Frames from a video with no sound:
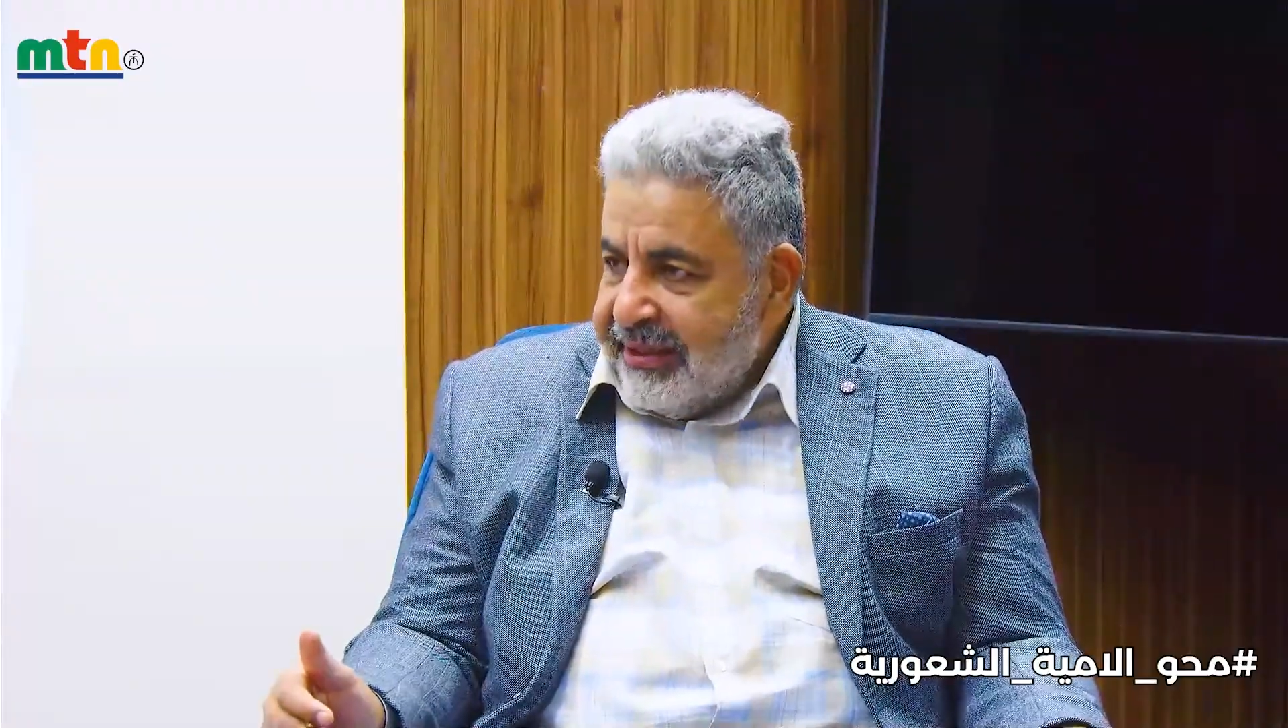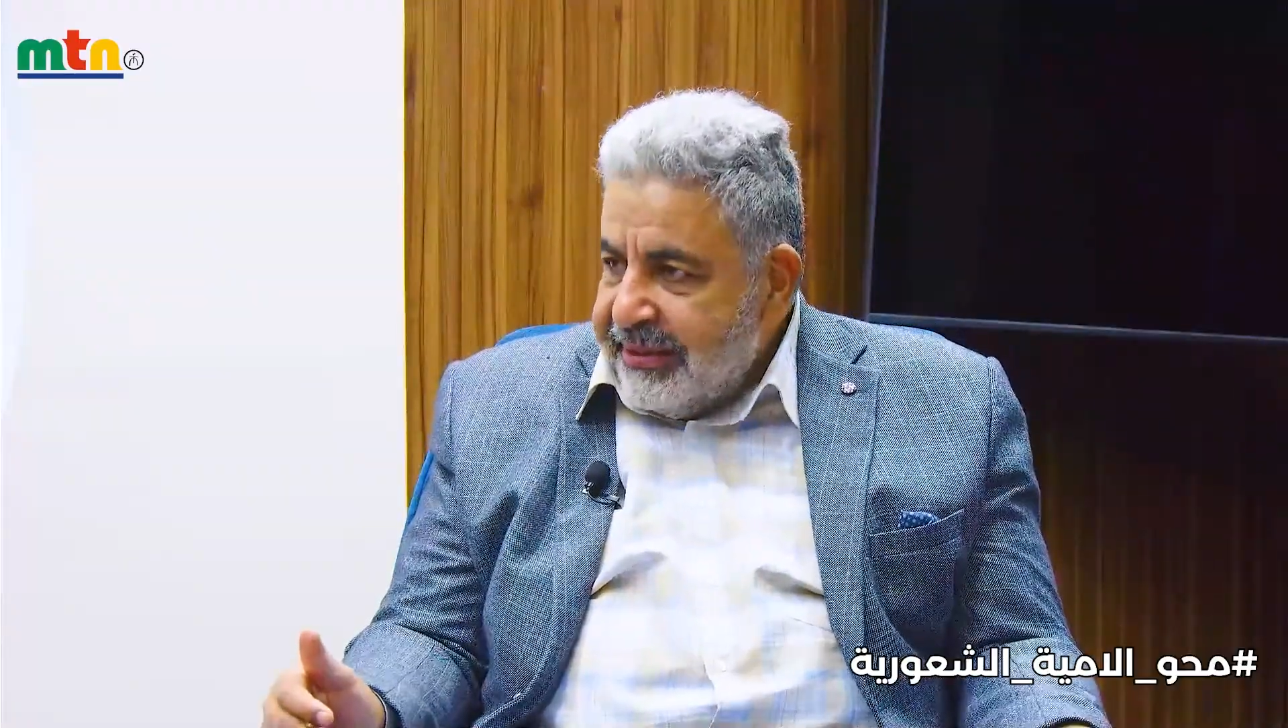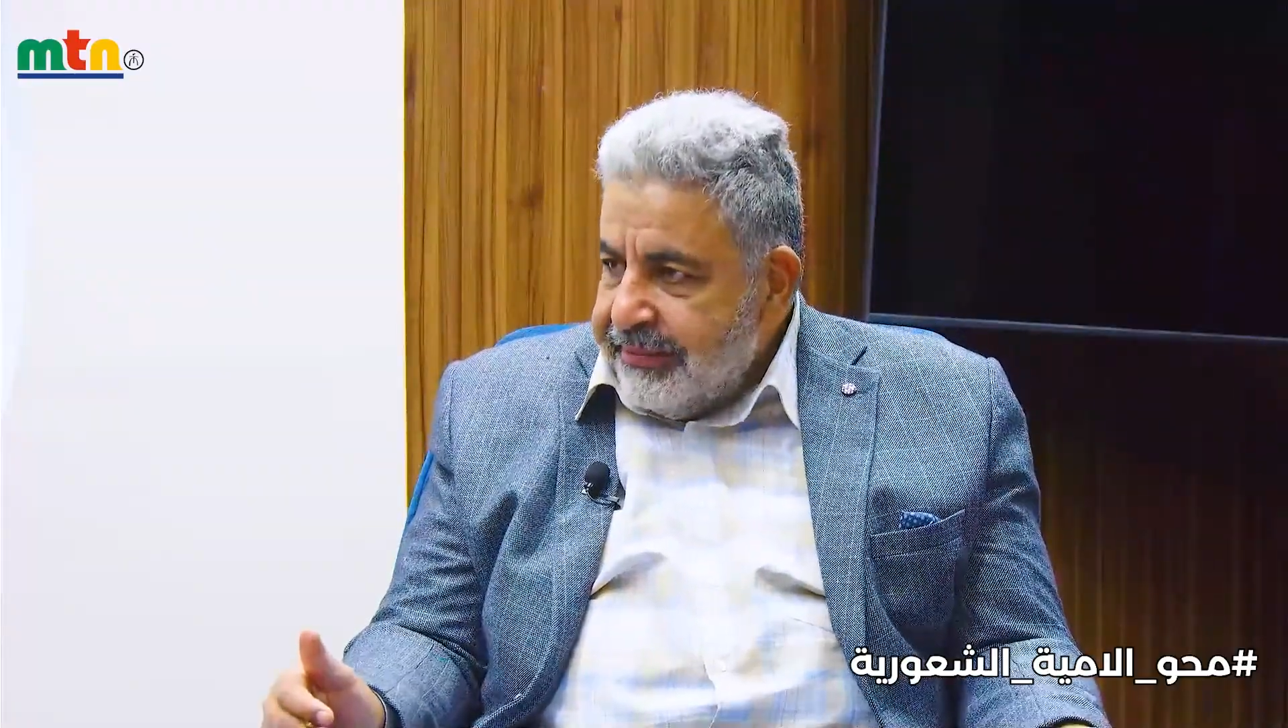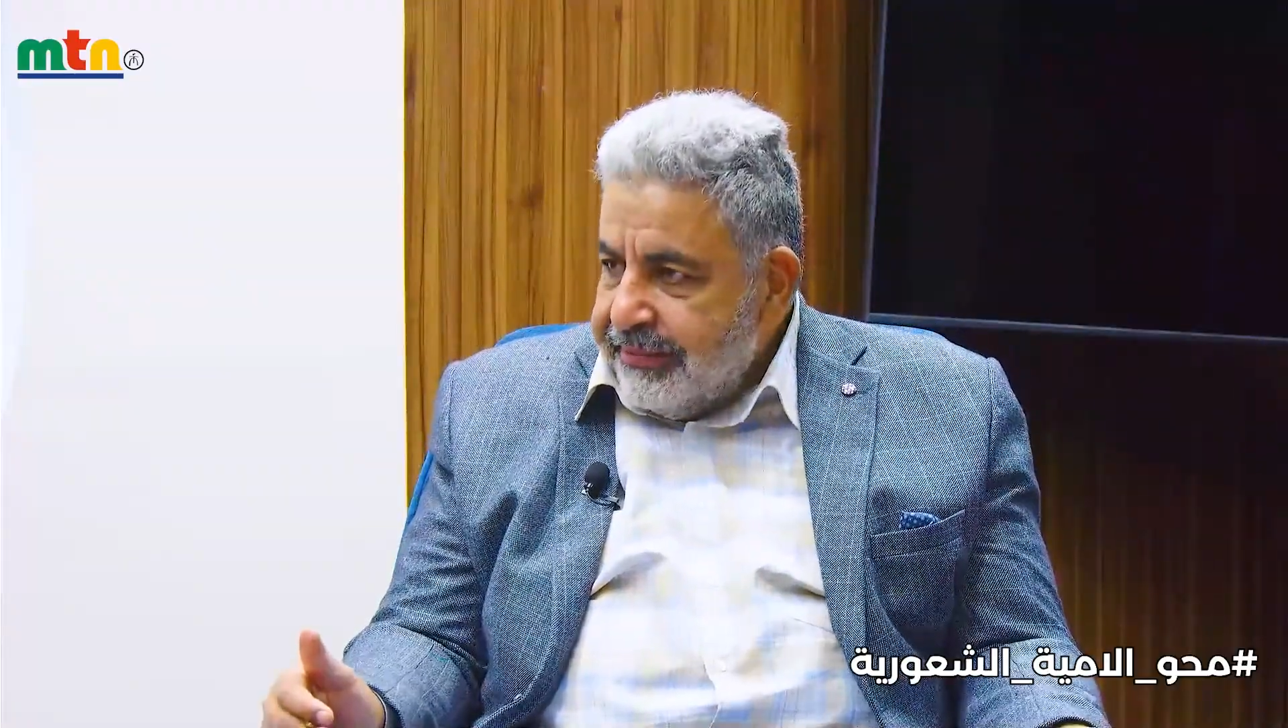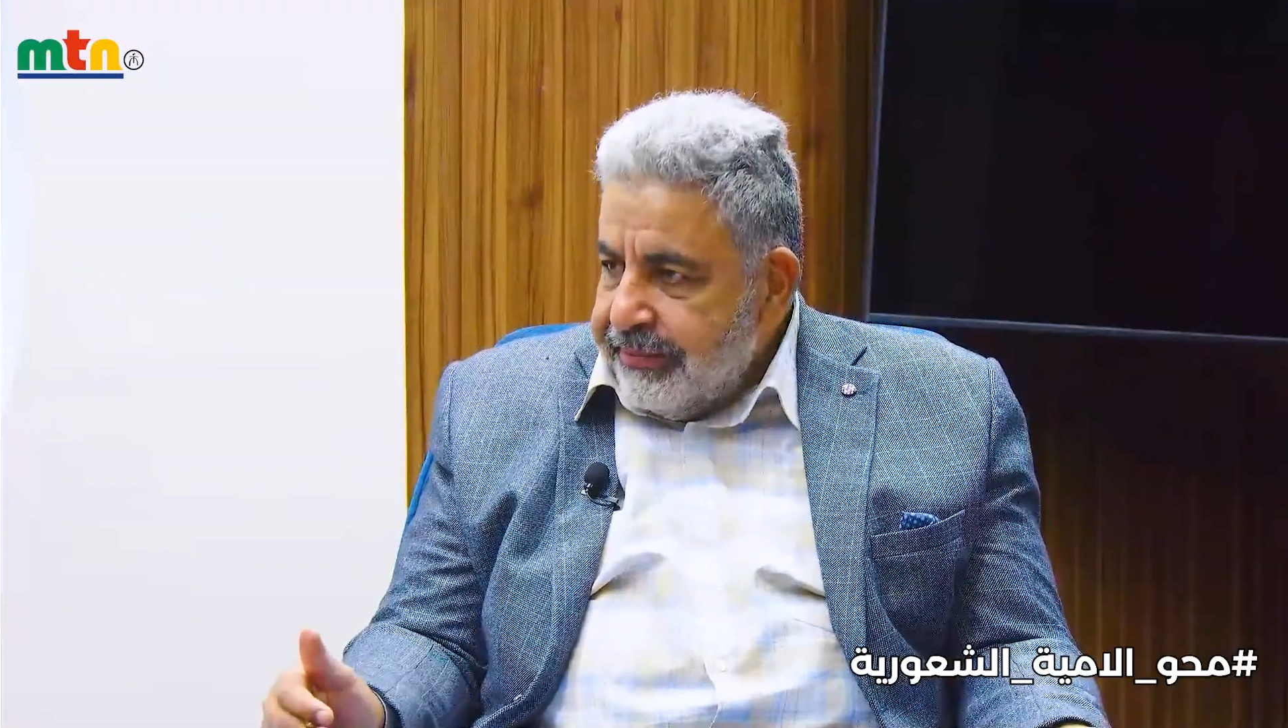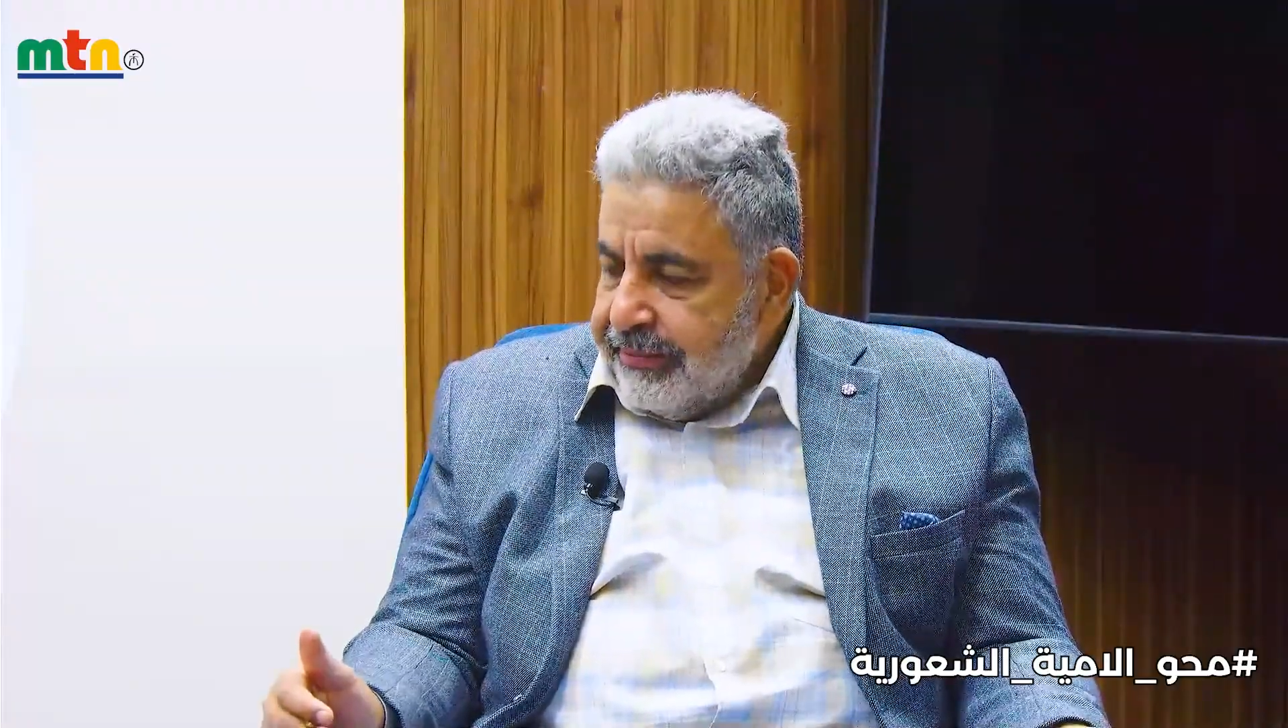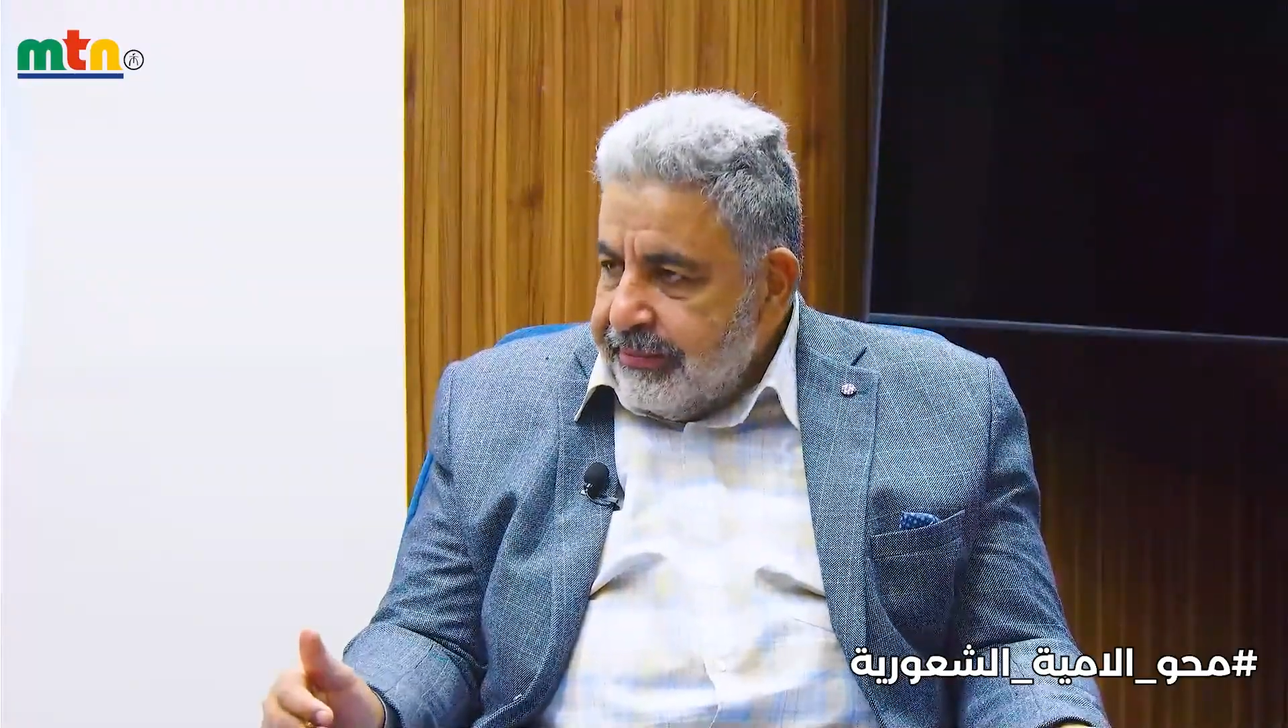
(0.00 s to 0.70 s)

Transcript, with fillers: ما ينفعش